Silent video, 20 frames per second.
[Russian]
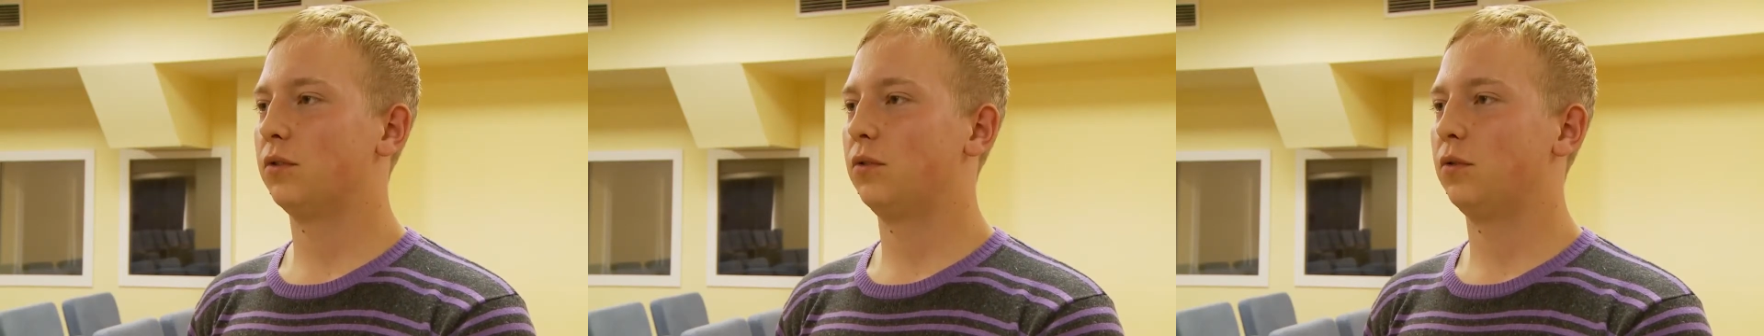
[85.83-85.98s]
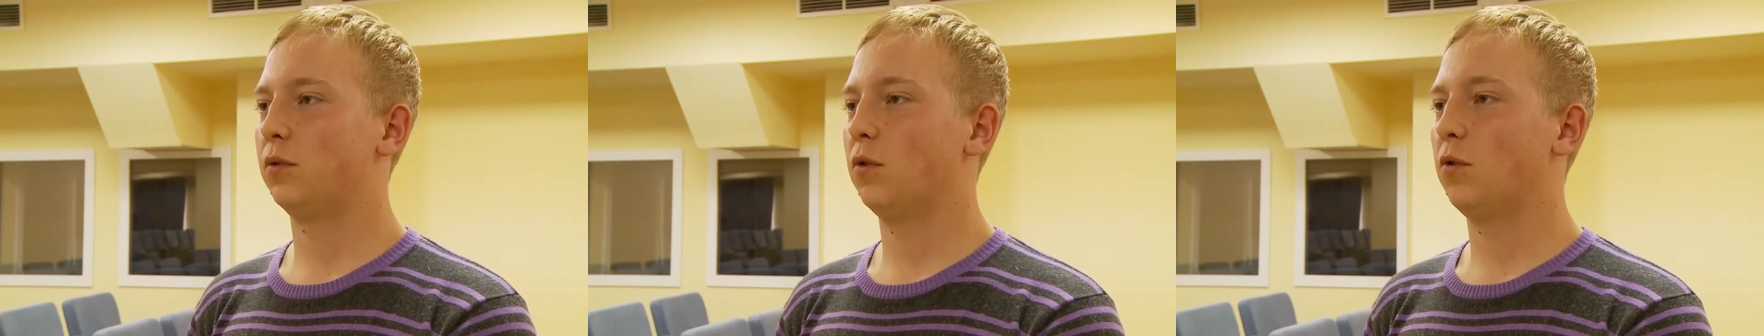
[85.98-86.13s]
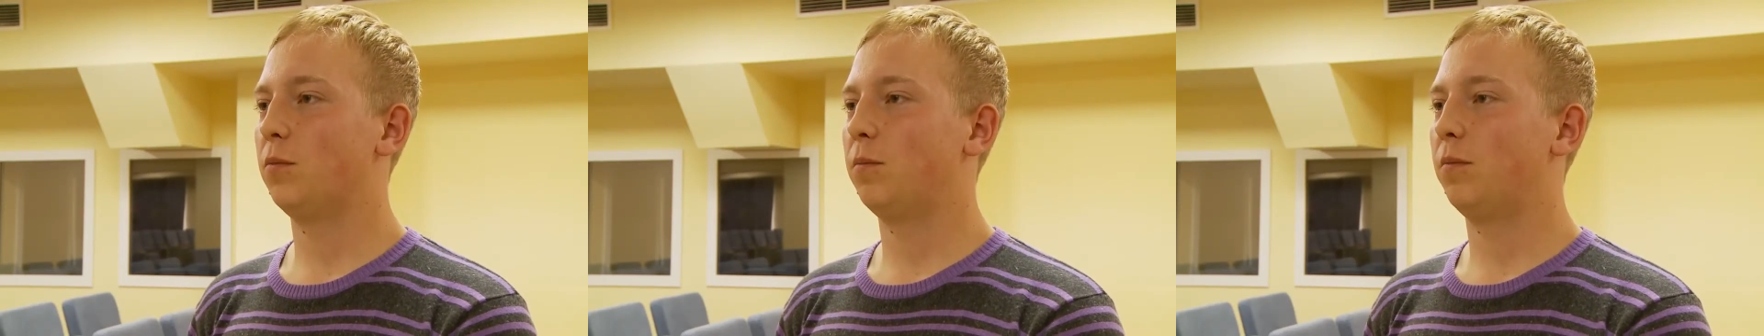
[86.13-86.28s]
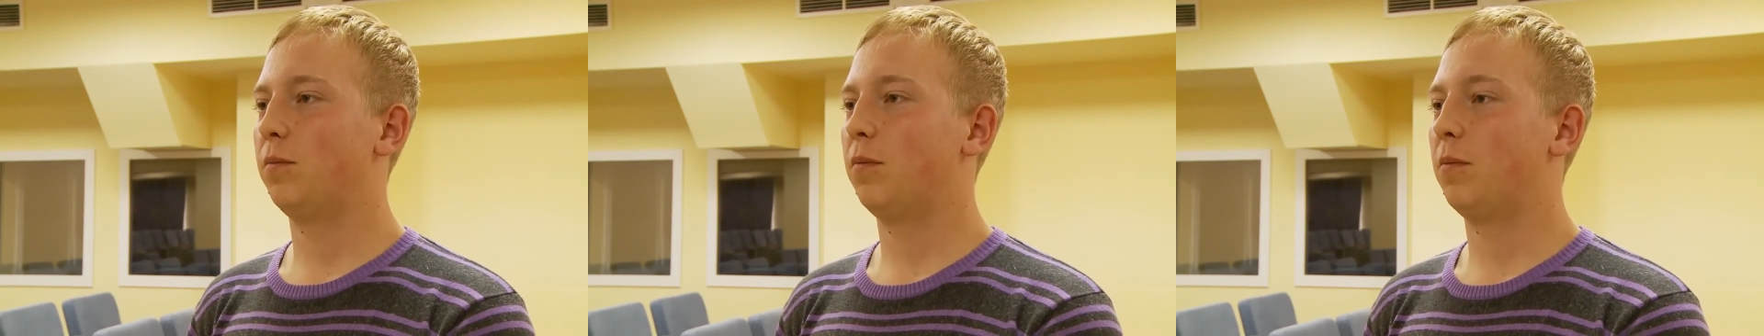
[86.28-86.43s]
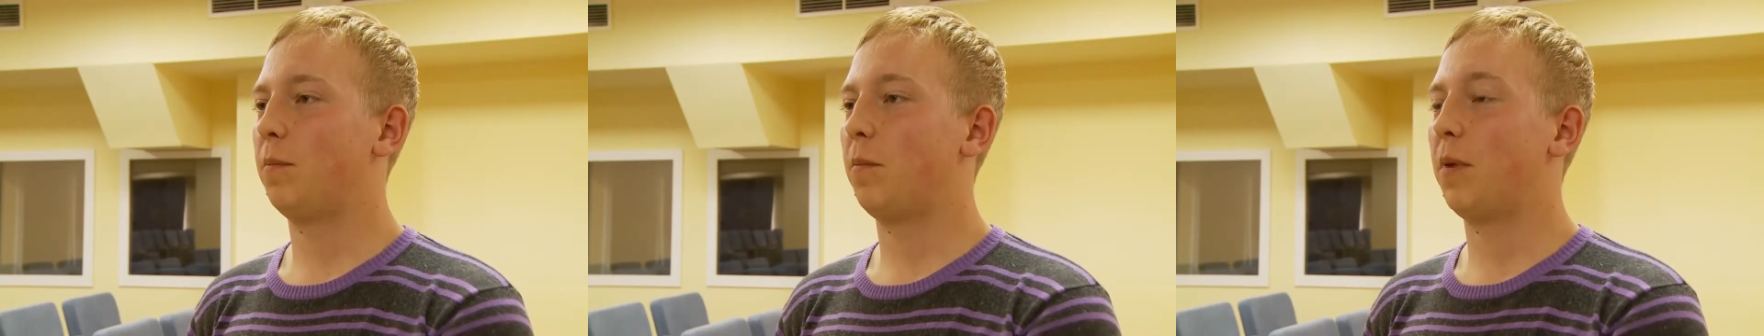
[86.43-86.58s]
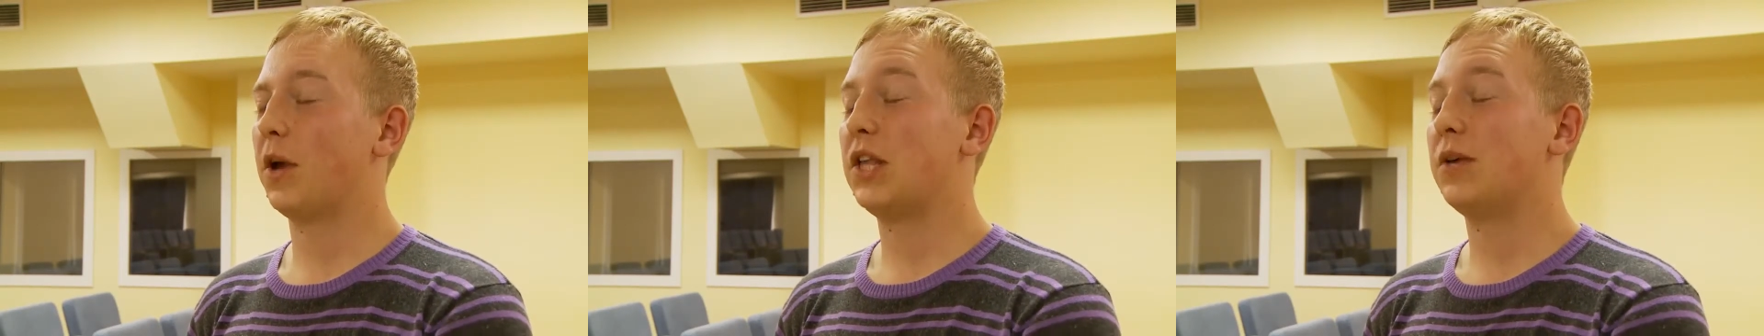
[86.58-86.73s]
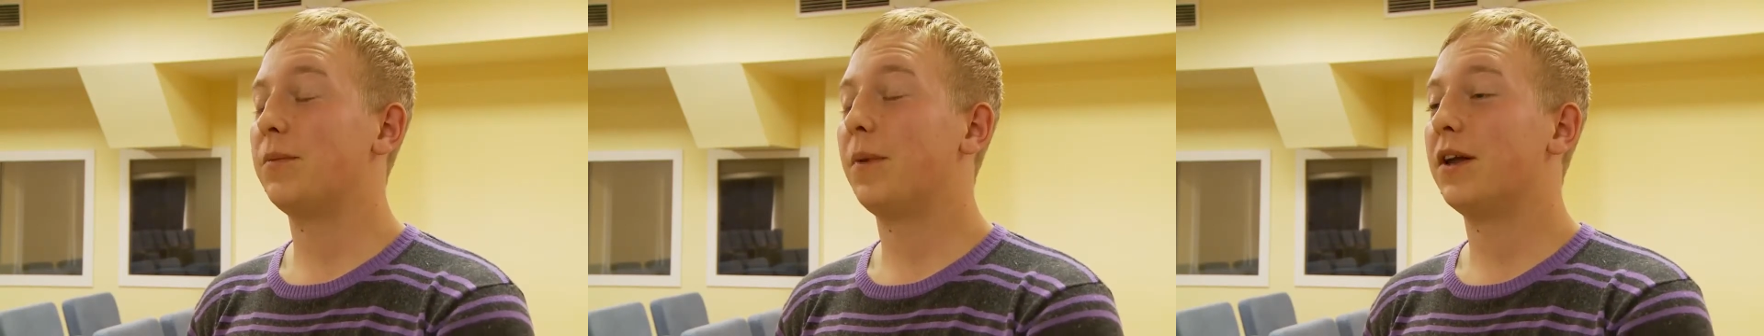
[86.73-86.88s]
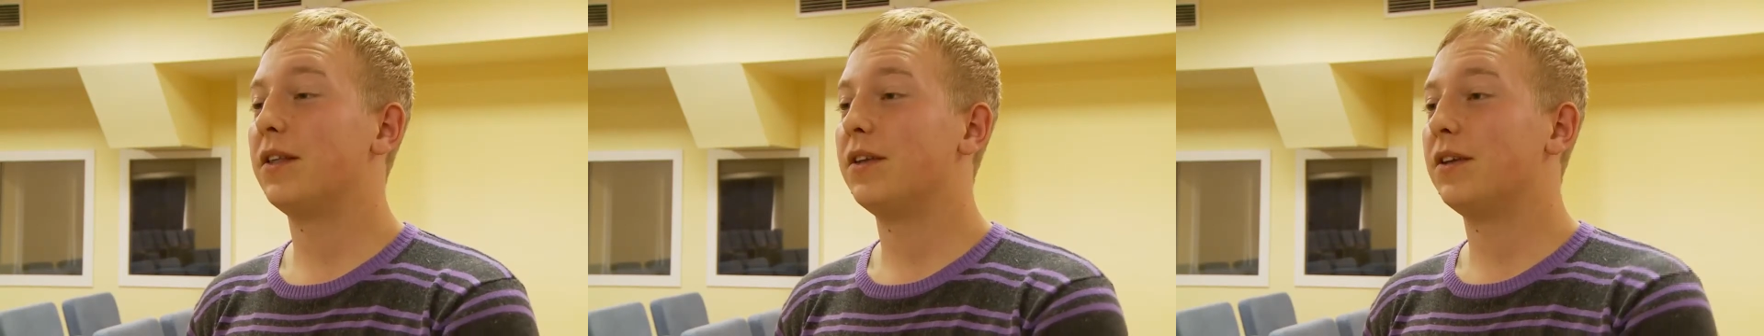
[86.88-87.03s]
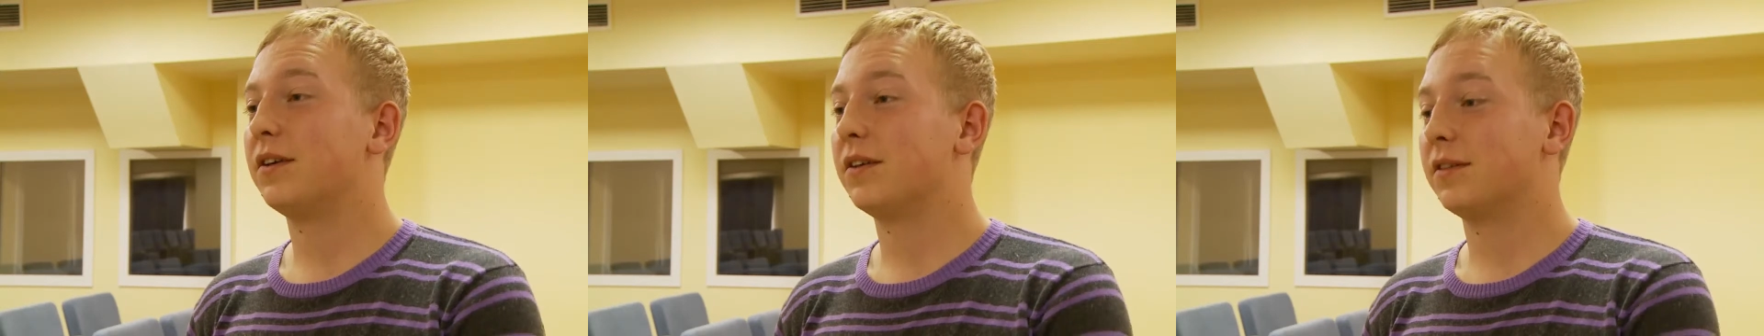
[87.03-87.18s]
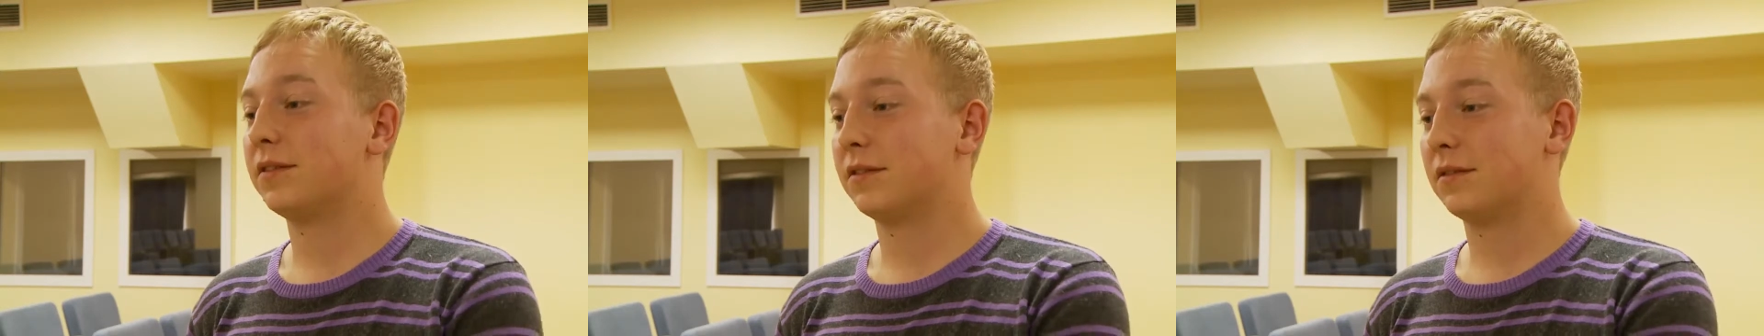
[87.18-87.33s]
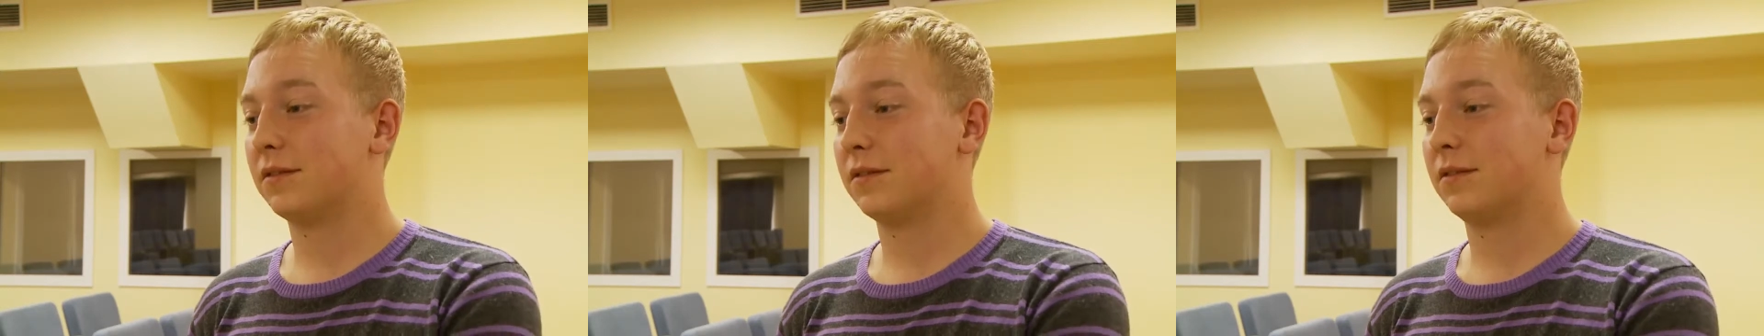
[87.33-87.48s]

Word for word: другое понимание